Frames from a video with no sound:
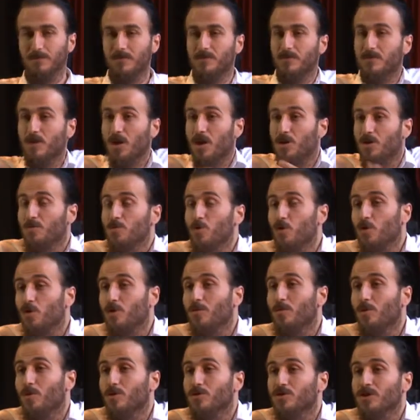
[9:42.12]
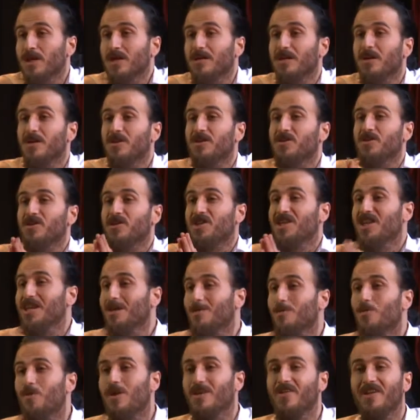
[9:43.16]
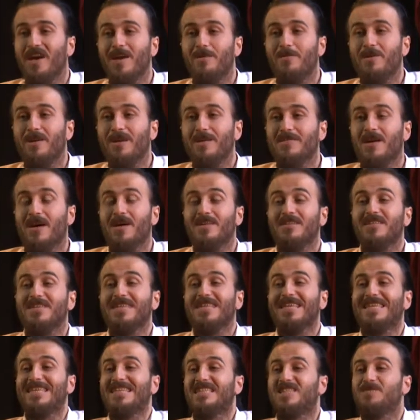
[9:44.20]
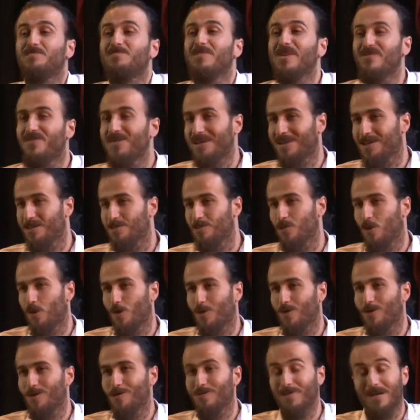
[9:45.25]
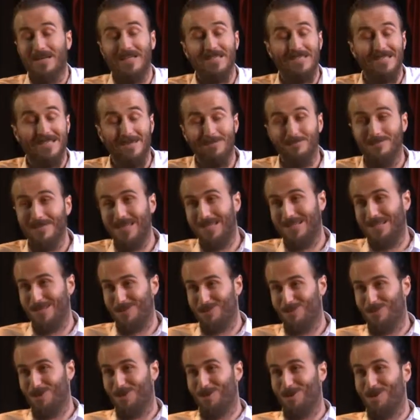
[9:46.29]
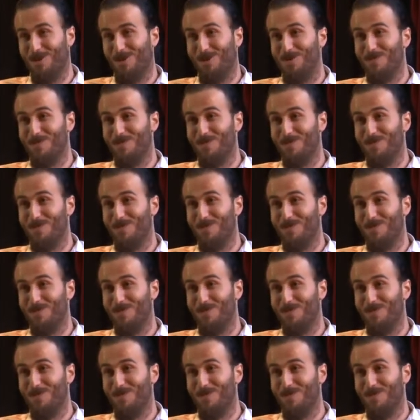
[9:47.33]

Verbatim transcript: Tanımıyorum hocayı. Niye bu kadar bana taktı? Hiçbir fikrim yok. Bakın samimiyetle Sen de söylüyorum.